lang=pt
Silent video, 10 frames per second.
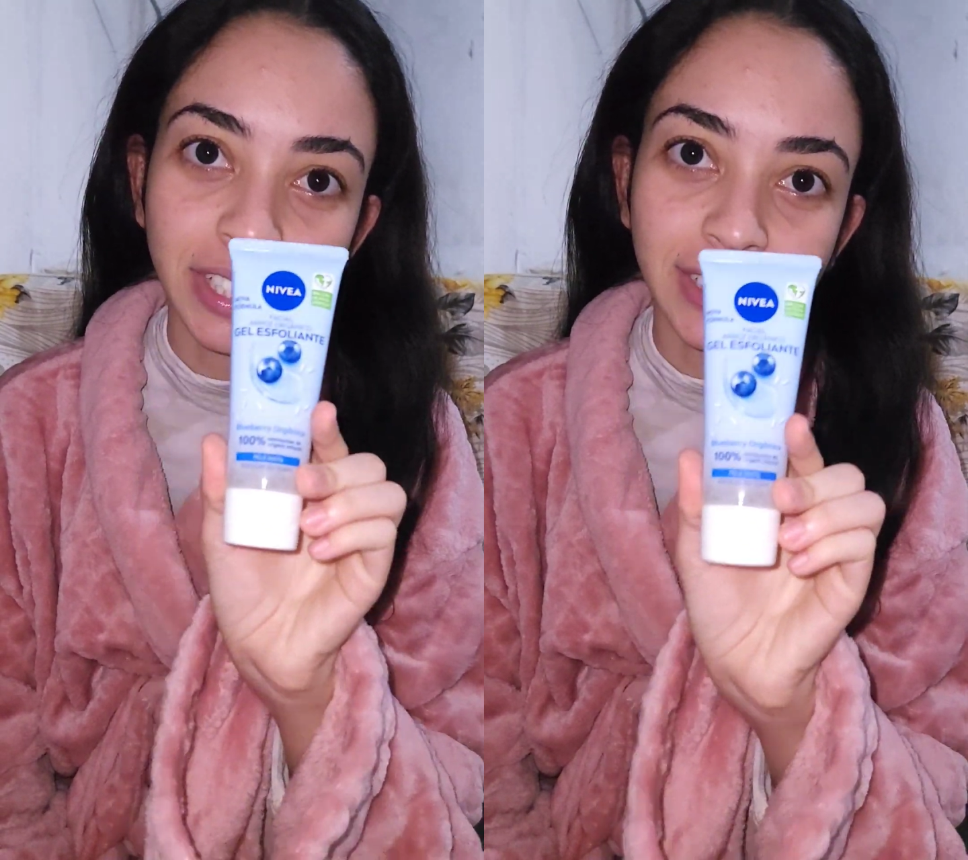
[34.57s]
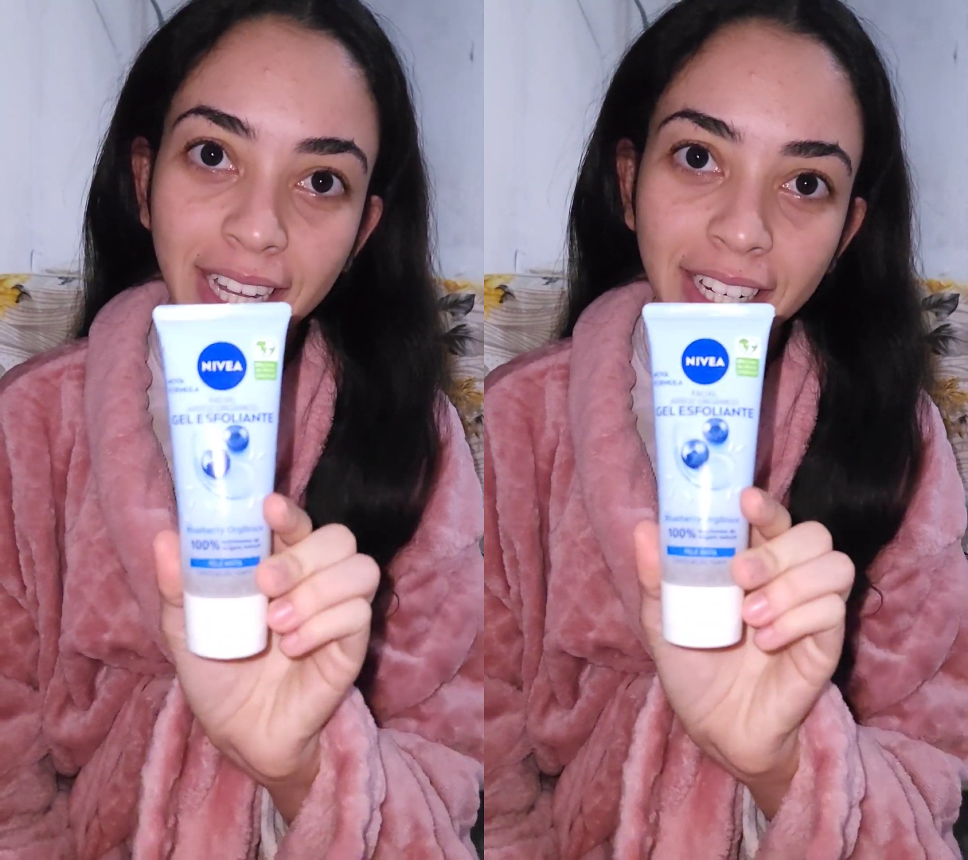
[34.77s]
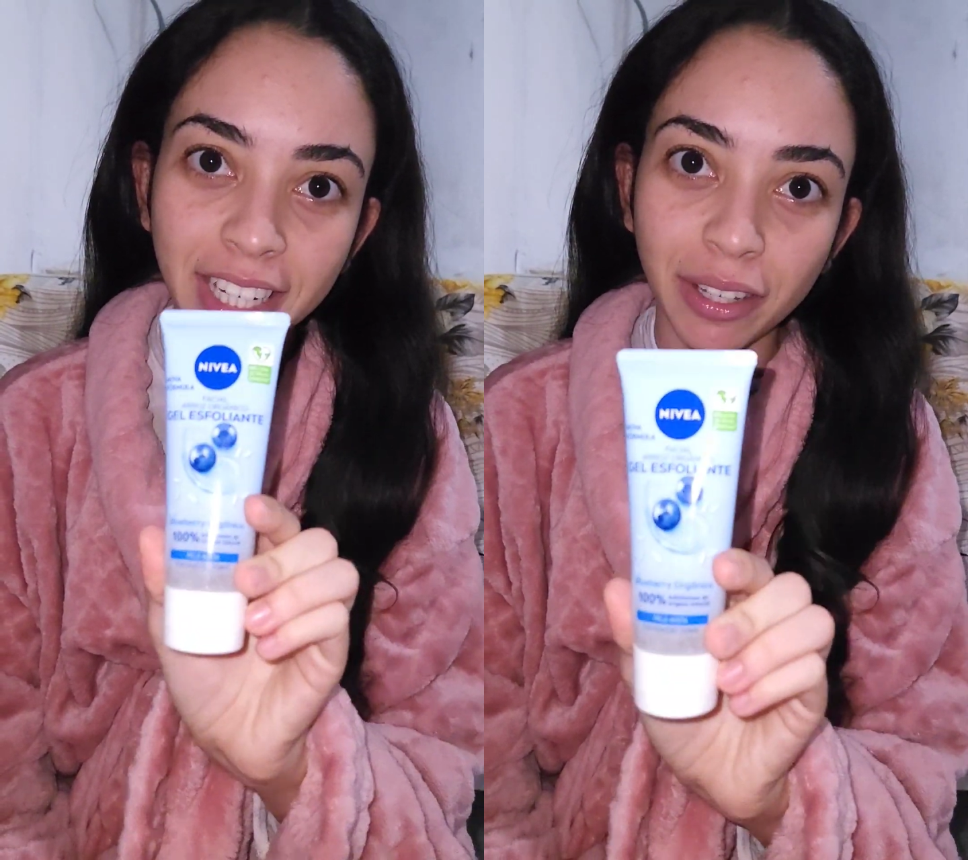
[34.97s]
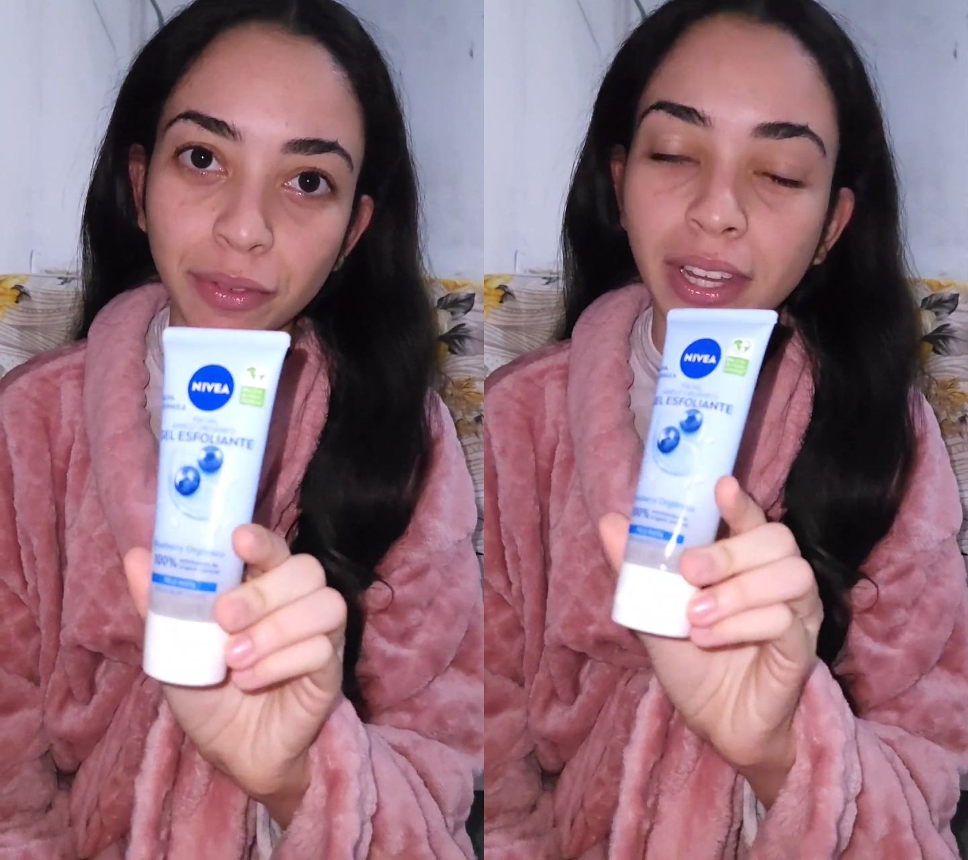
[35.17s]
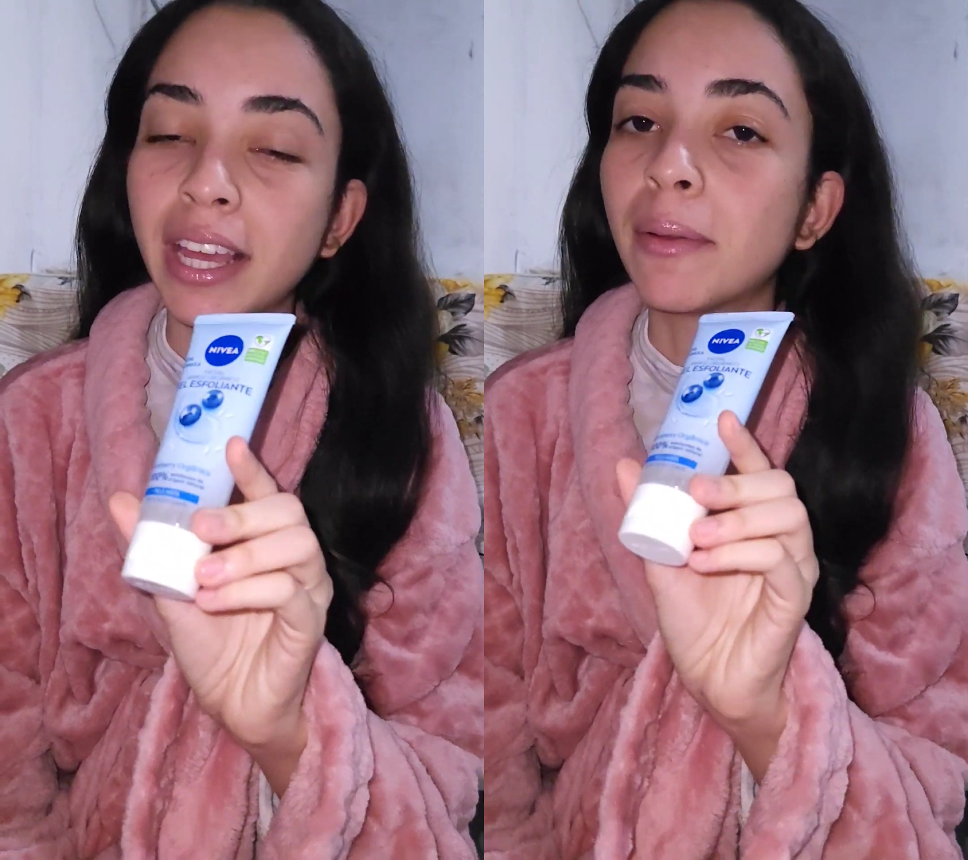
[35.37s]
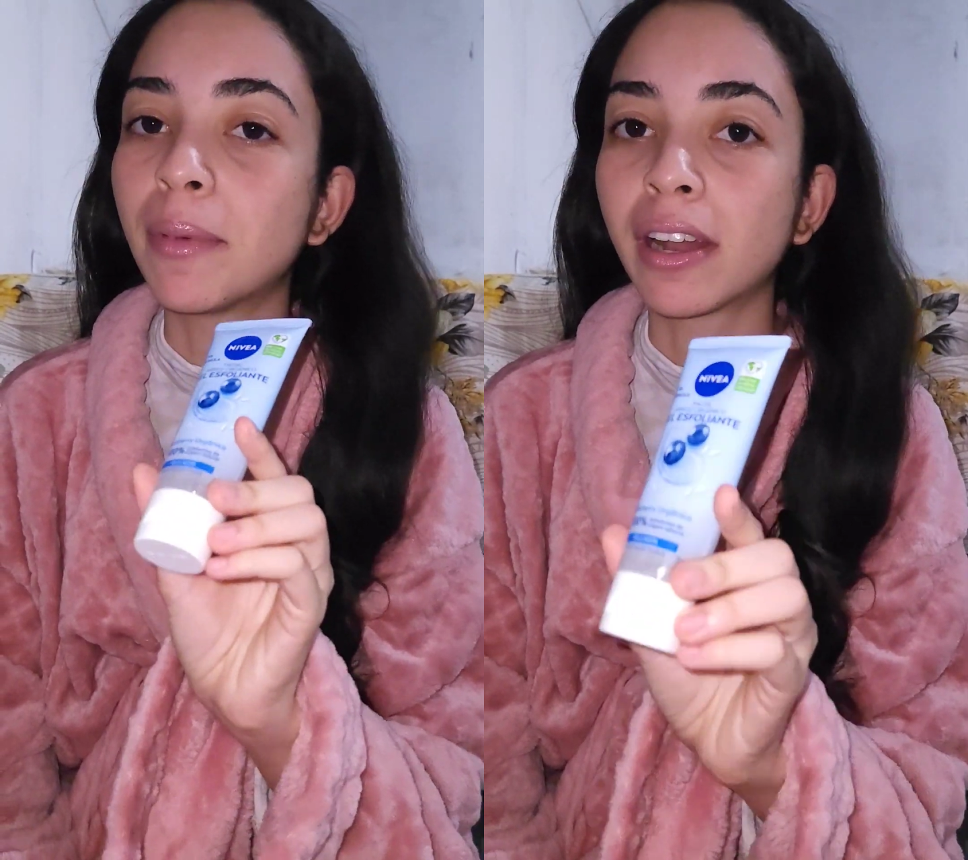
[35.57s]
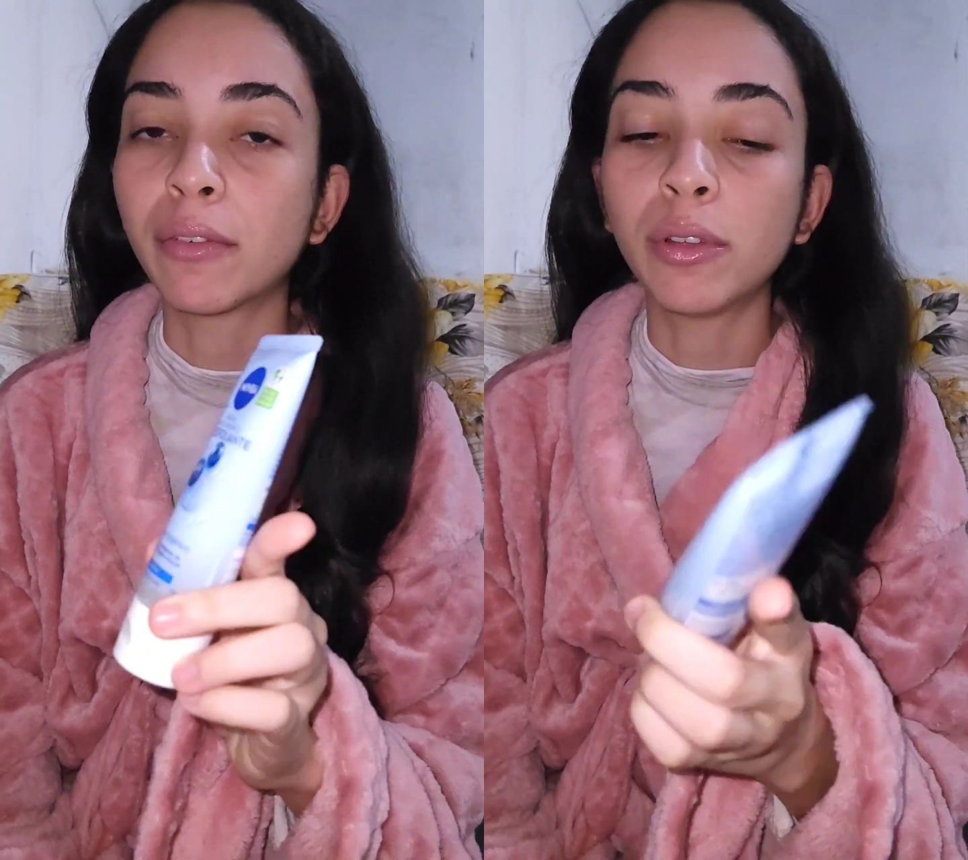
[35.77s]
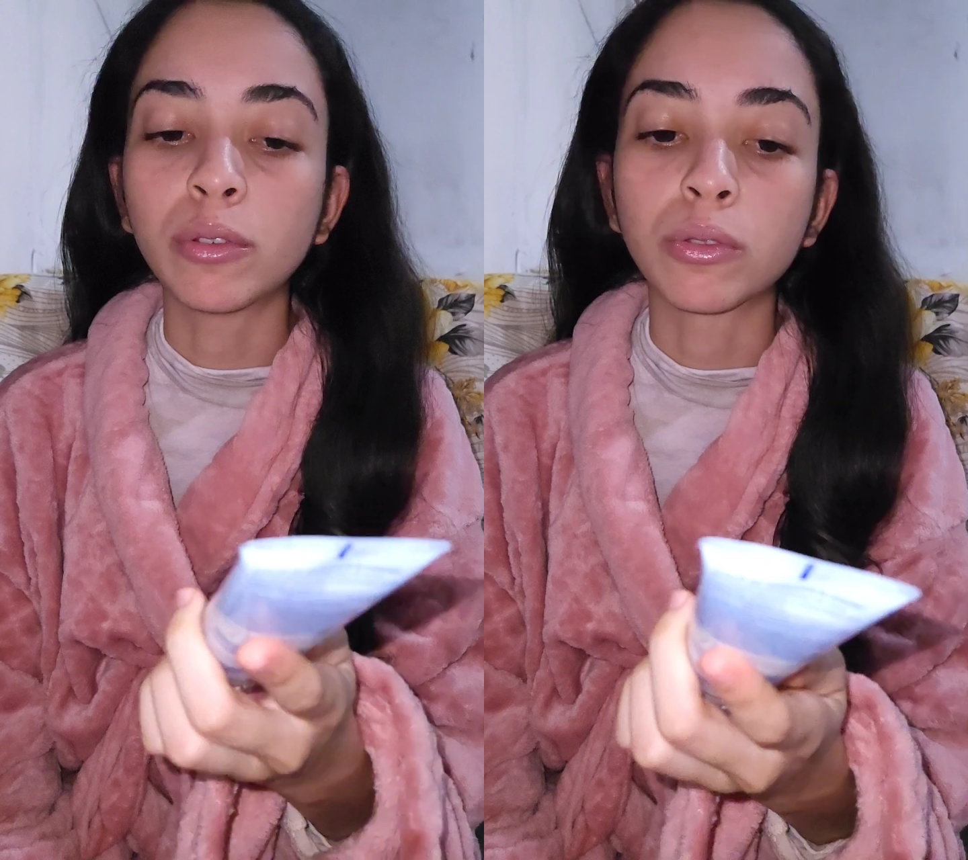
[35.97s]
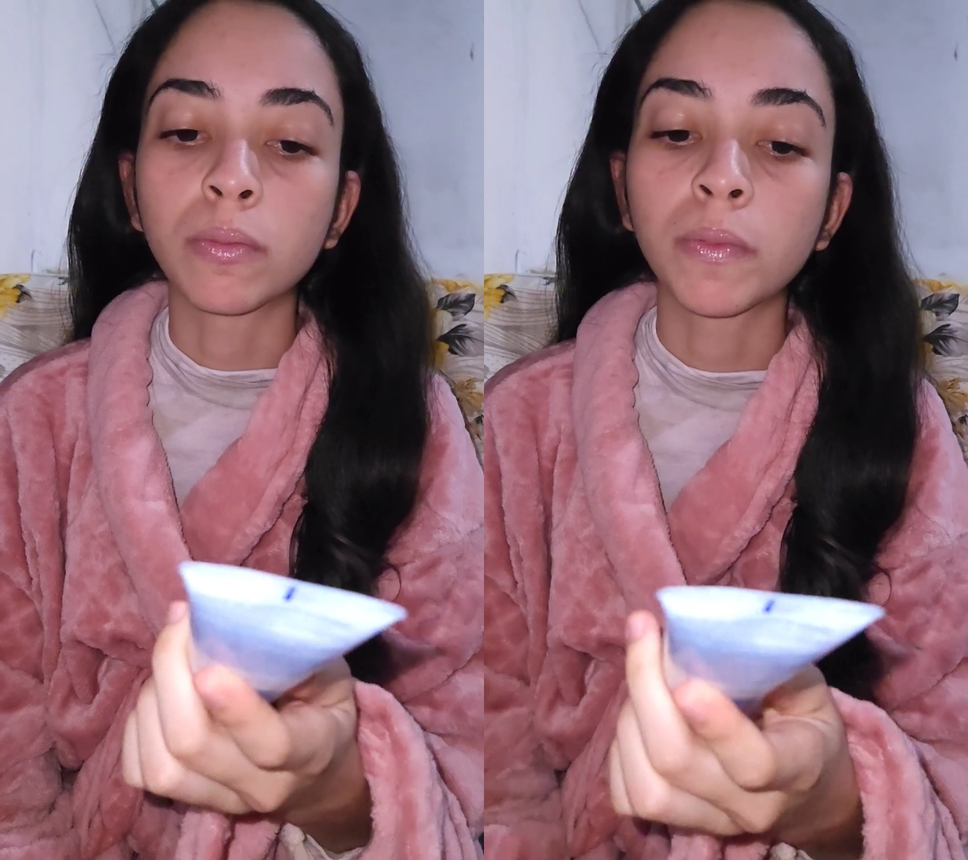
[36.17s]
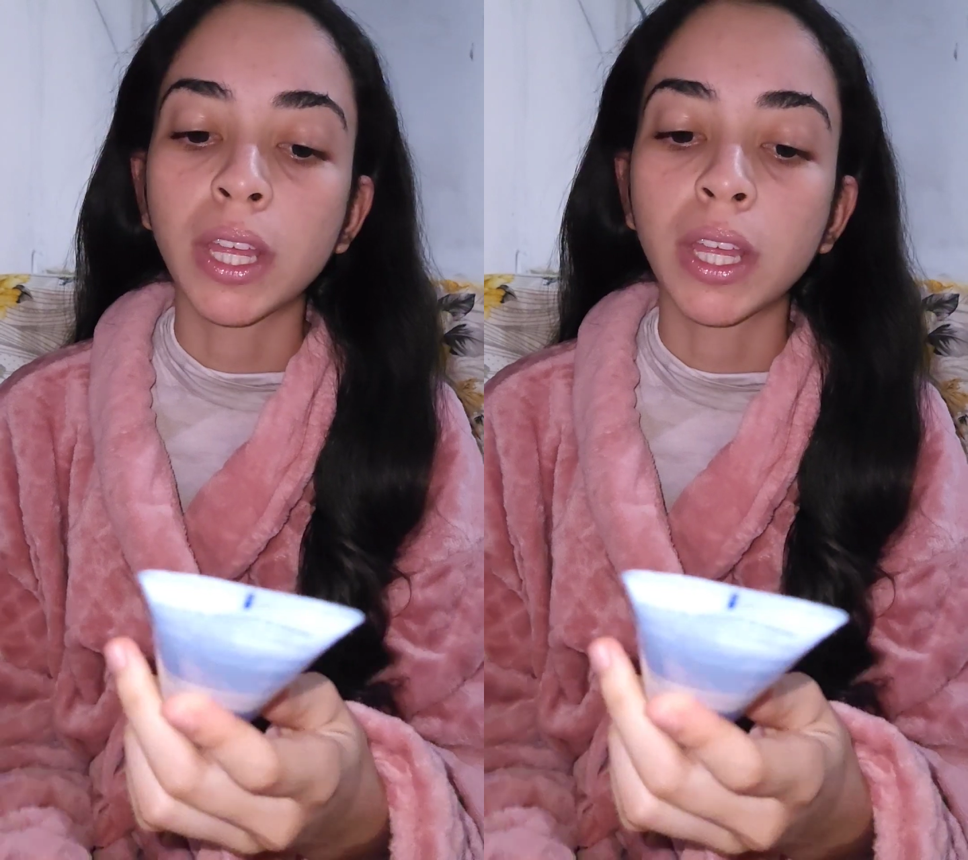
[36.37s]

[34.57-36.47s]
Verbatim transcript: da Nivea é maravilhoso.